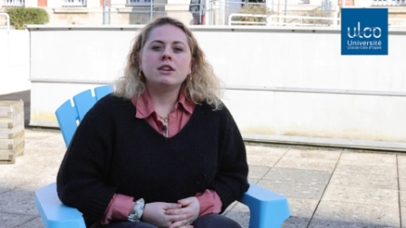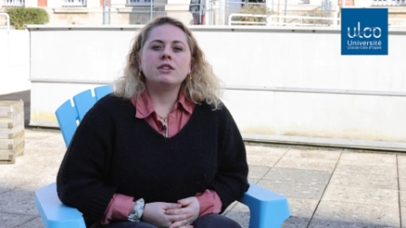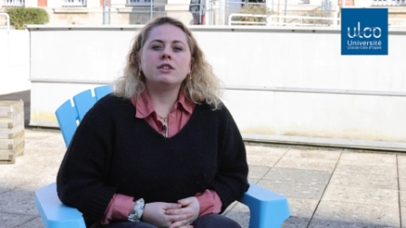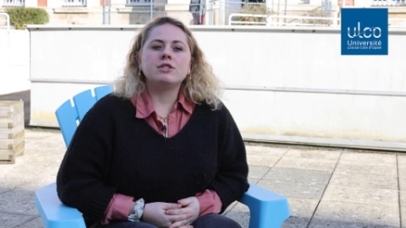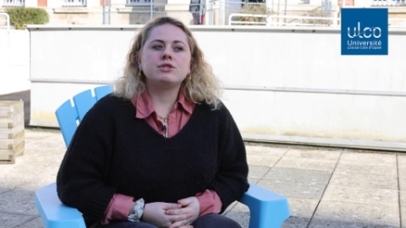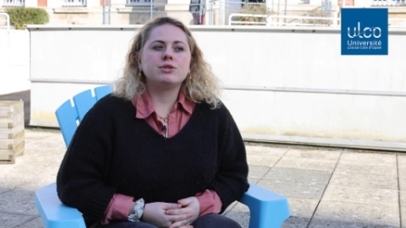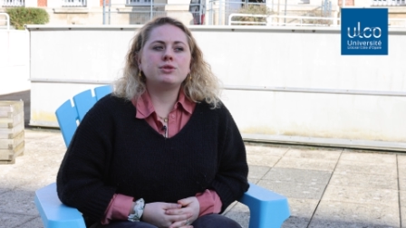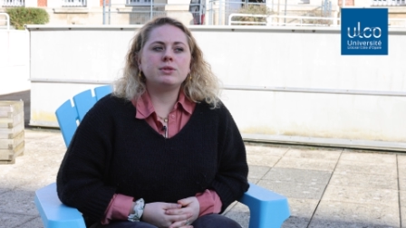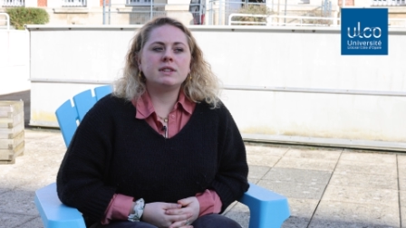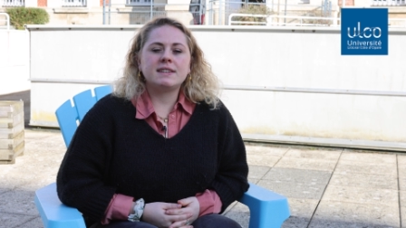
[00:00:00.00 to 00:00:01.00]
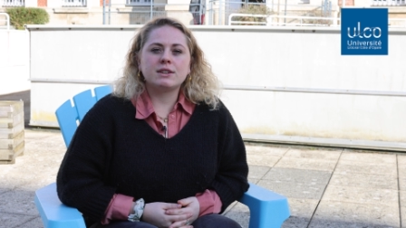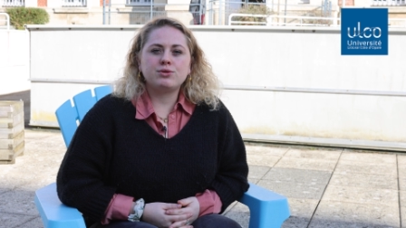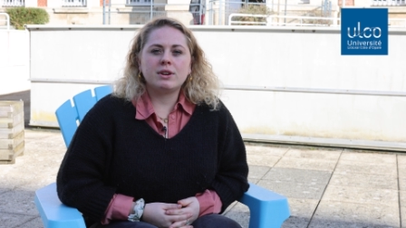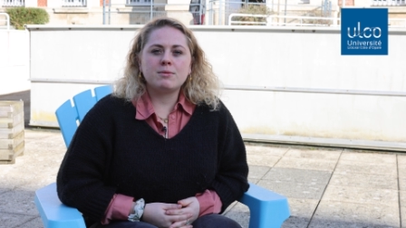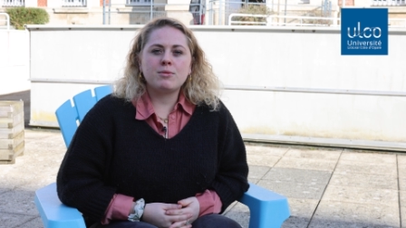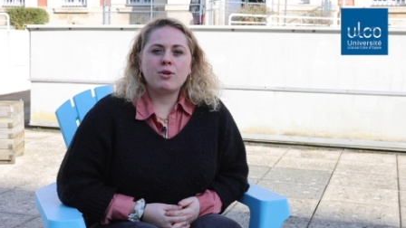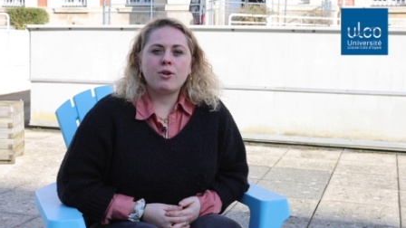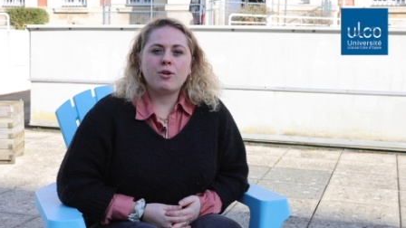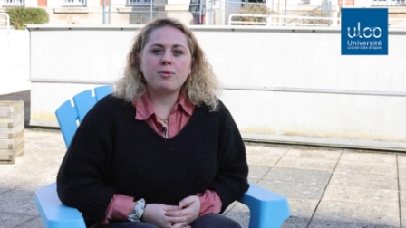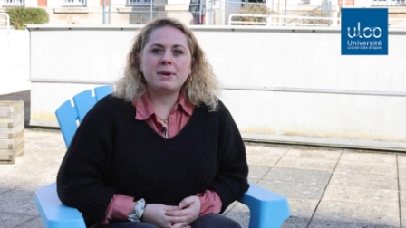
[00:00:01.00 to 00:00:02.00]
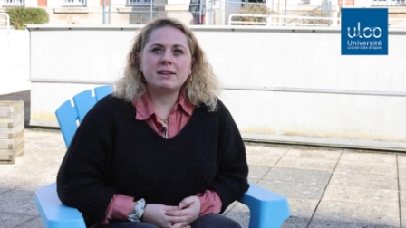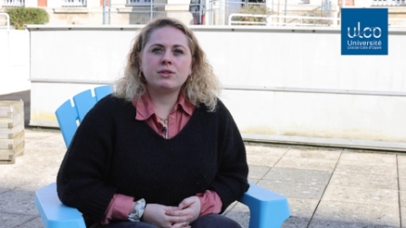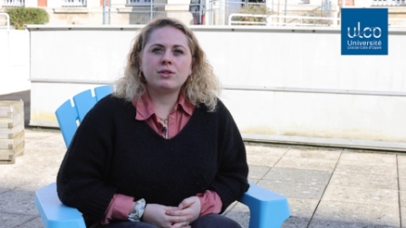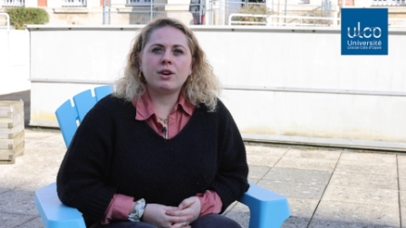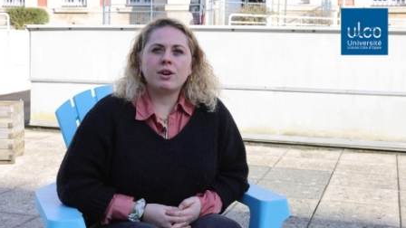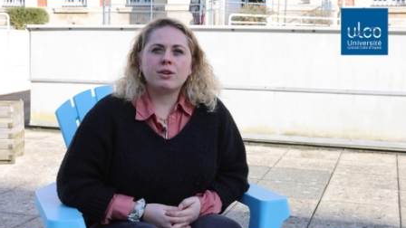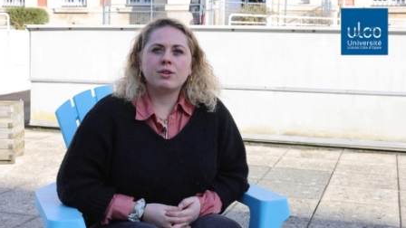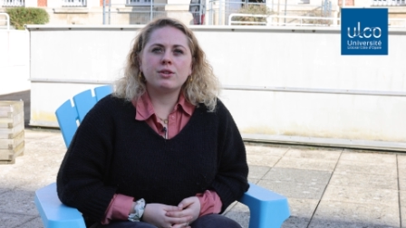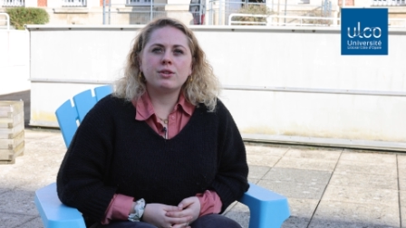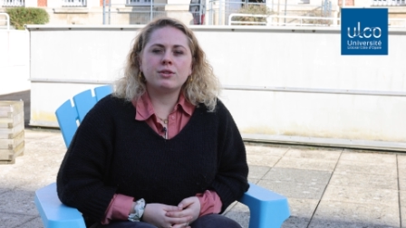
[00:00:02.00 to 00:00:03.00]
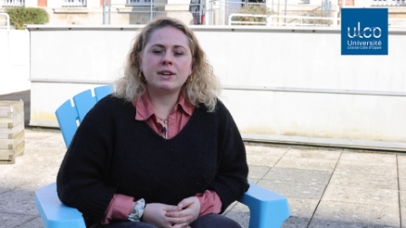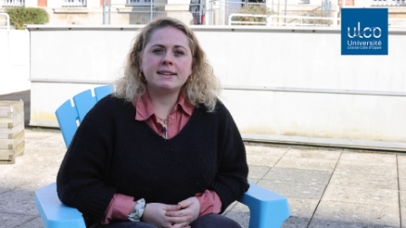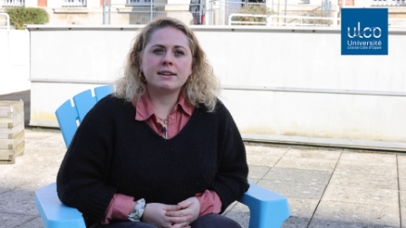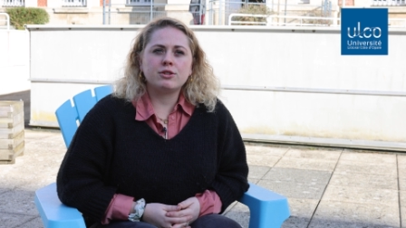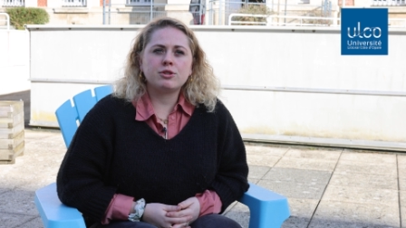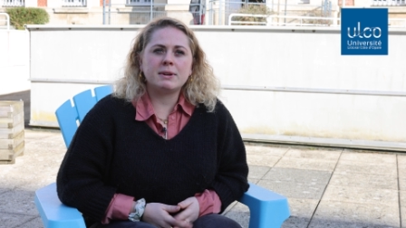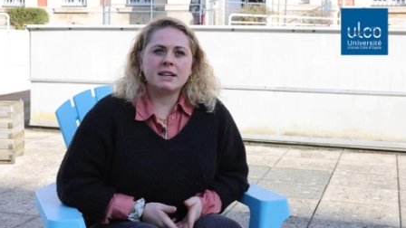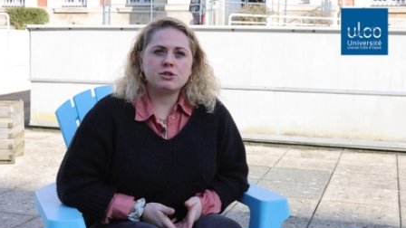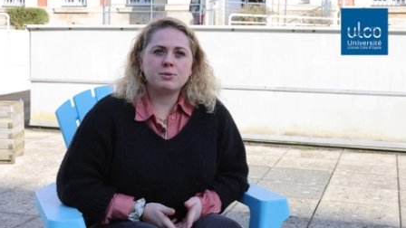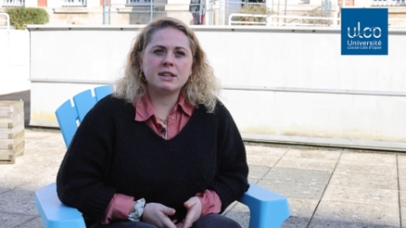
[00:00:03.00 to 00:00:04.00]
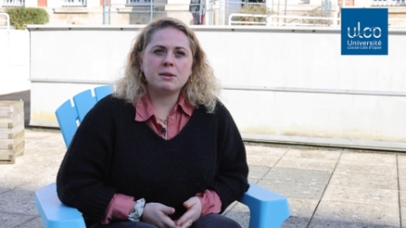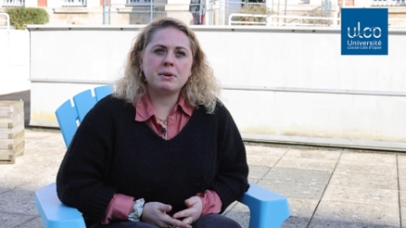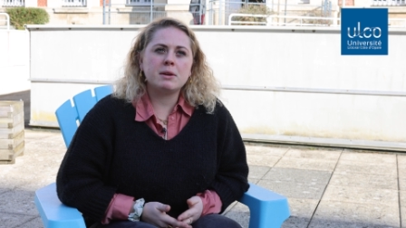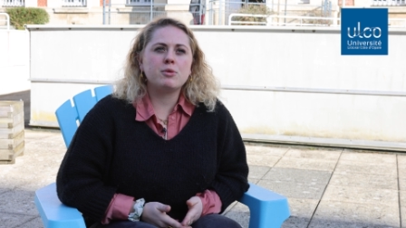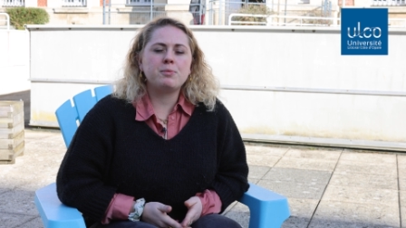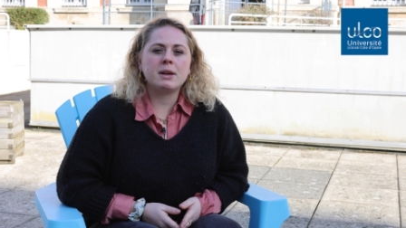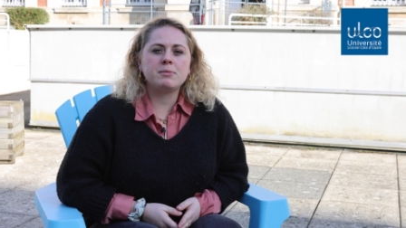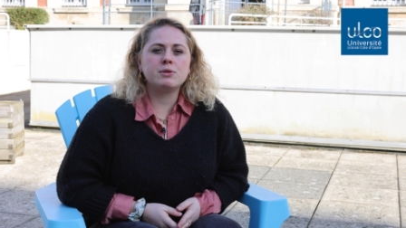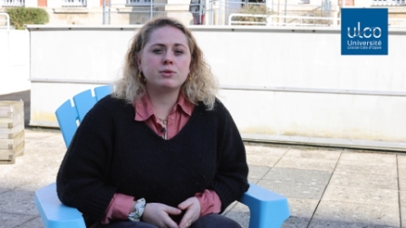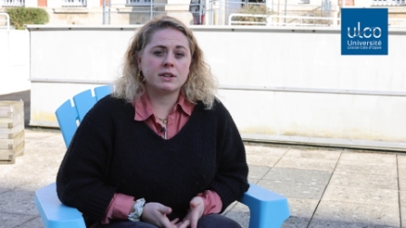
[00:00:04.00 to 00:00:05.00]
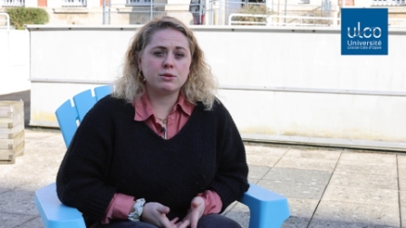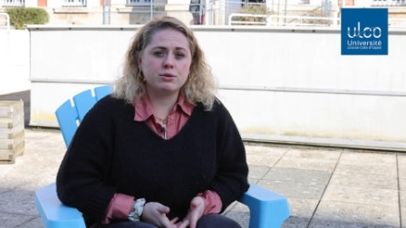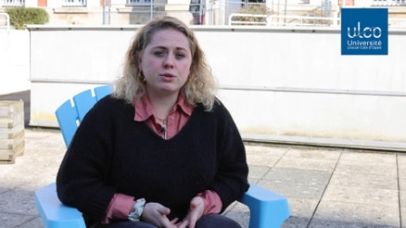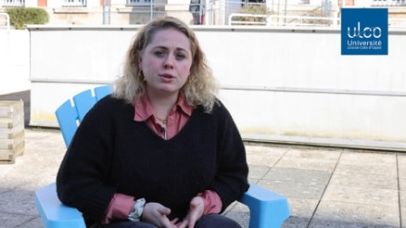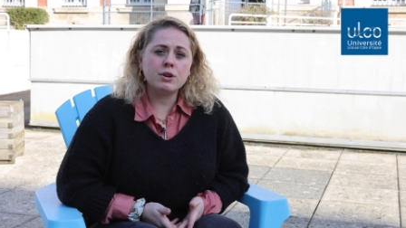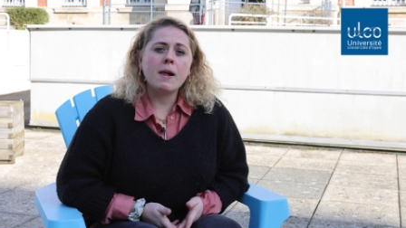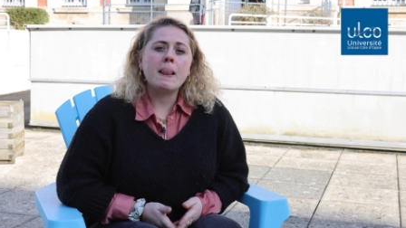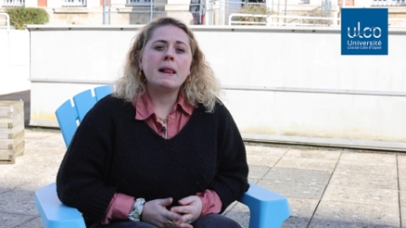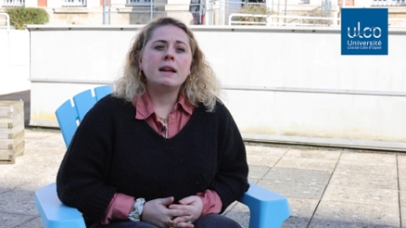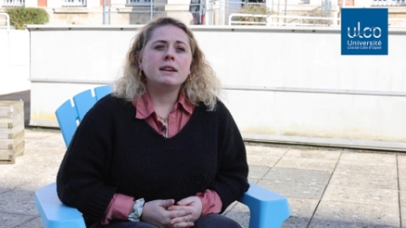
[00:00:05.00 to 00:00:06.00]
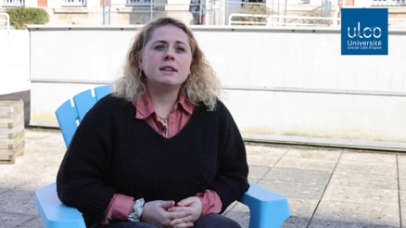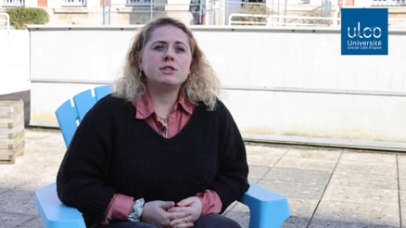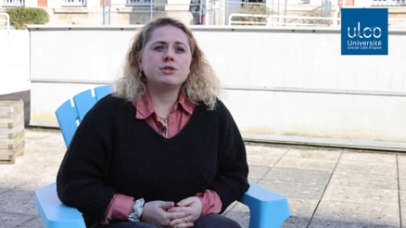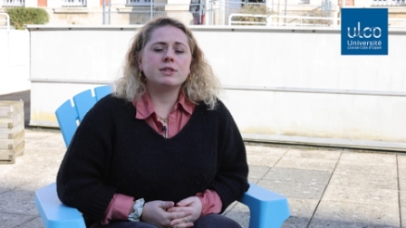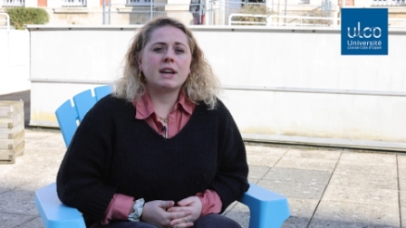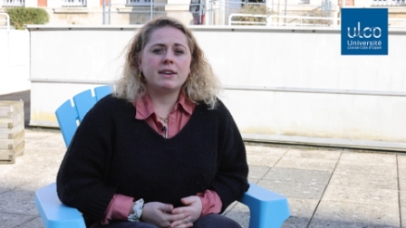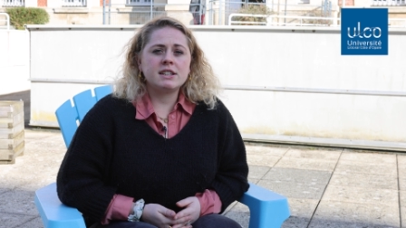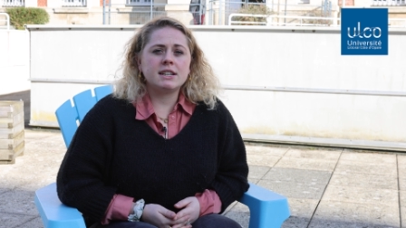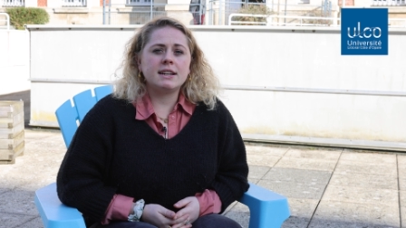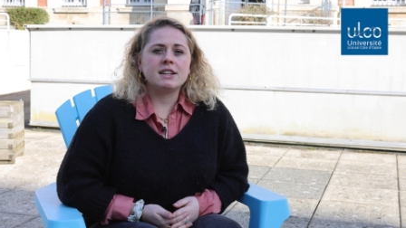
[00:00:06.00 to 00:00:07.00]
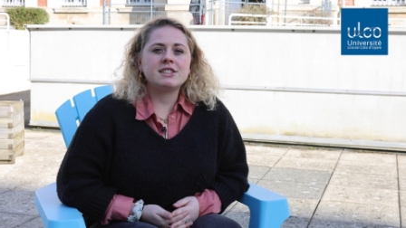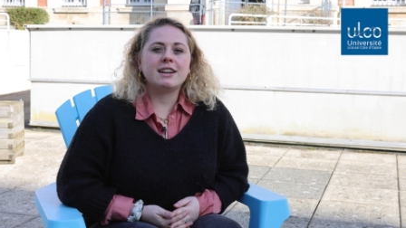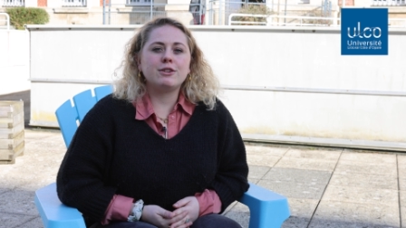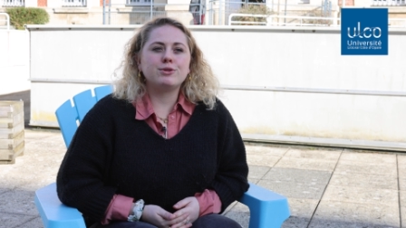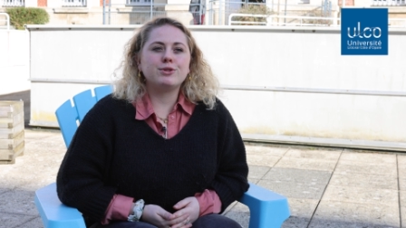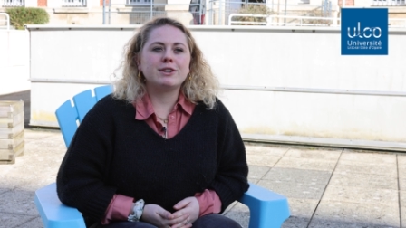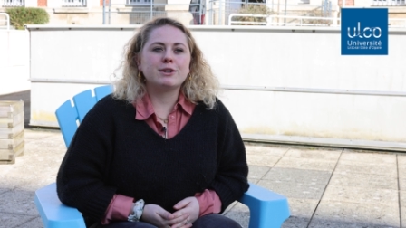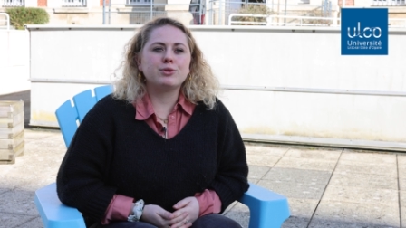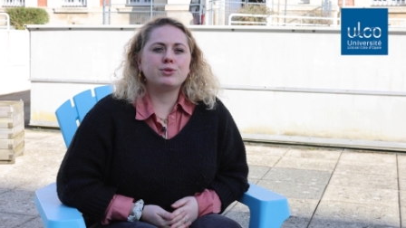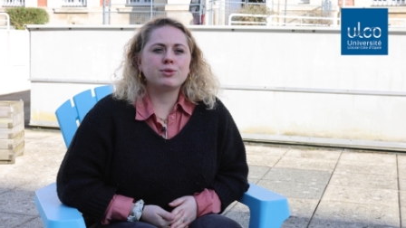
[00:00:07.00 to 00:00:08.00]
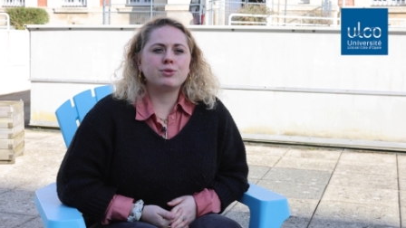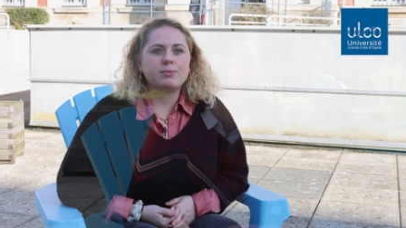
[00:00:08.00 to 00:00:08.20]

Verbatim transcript: Euh, je suis actuellement en master euh, en alternance management des PME-PMI au sein de l'ULCO et je travaille chez DHL dans les ressources